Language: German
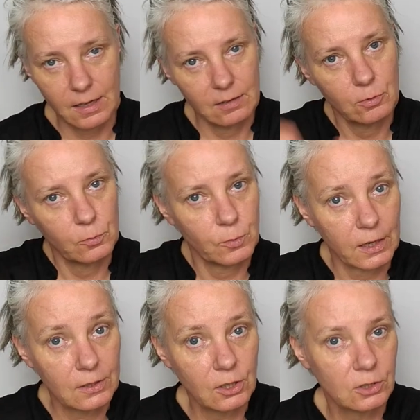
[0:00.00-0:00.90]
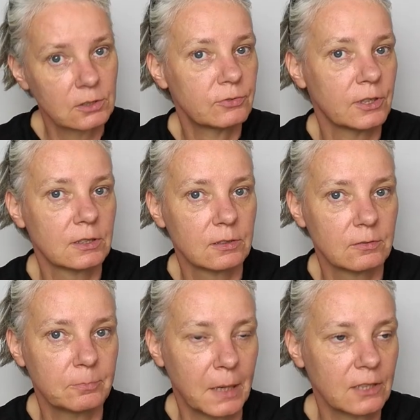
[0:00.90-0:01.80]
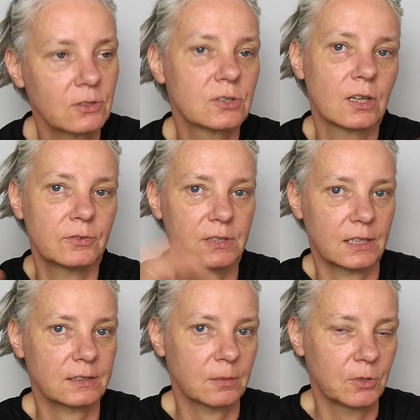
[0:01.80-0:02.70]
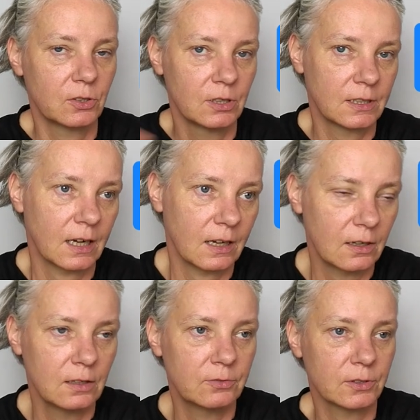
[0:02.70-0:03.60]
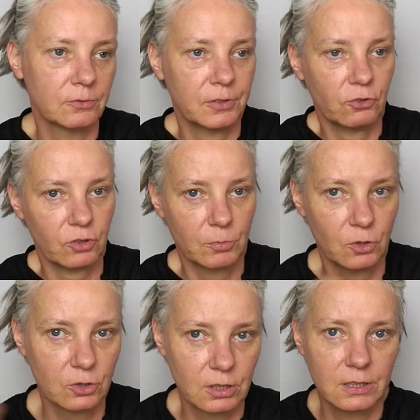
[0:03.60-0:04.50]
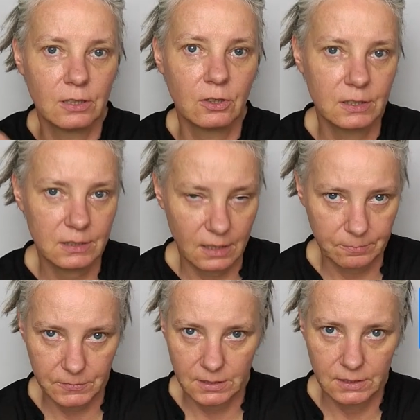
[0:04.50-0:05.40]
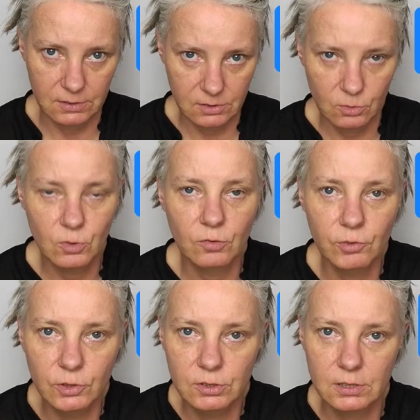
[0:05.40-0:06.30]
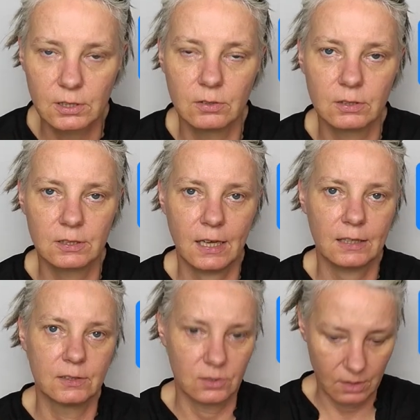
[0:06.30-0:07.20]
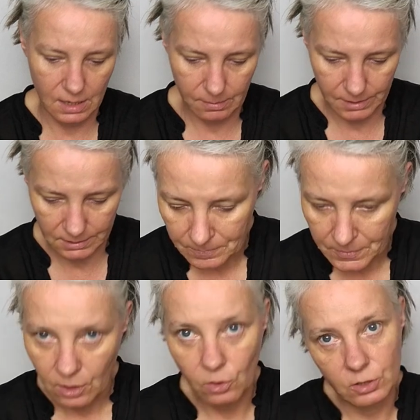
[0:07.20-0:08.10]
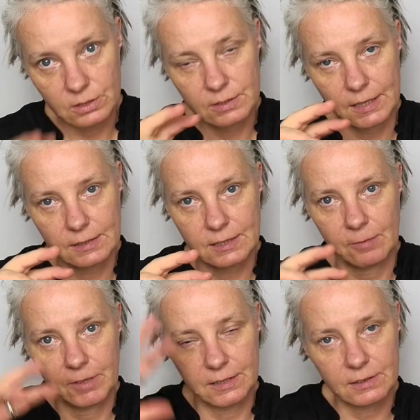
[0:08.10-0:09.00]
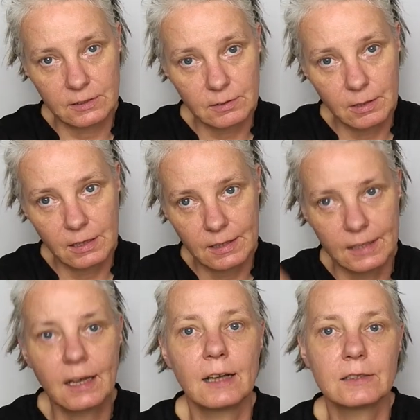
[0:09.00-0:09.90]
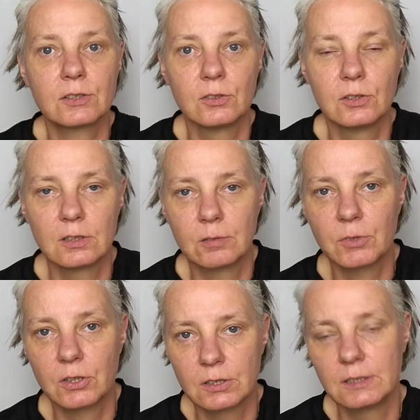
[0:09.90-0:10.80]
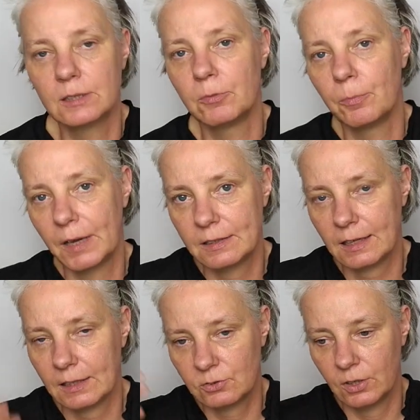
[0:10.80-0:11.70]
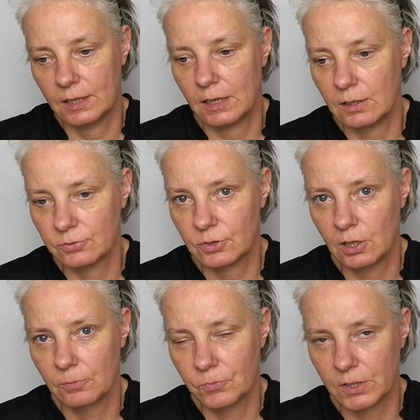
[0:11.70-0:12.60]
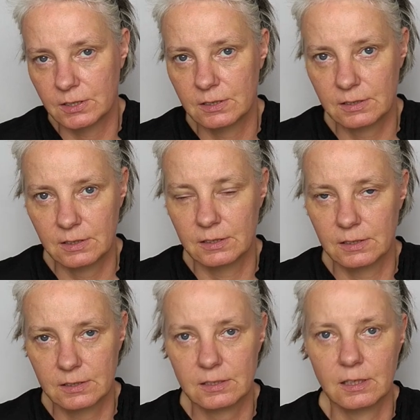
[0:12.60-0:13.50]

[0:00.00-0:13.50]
Äh, OneNote von Microsoft setzt im Grunde da auf und fischt im Grunde die Leute ab, die so gewohnt sind und gerne so arbeiten. Und jetzt haben wir die dritte Generation im Grunde, die im Moment aktuell aufkommt. Das ist dieses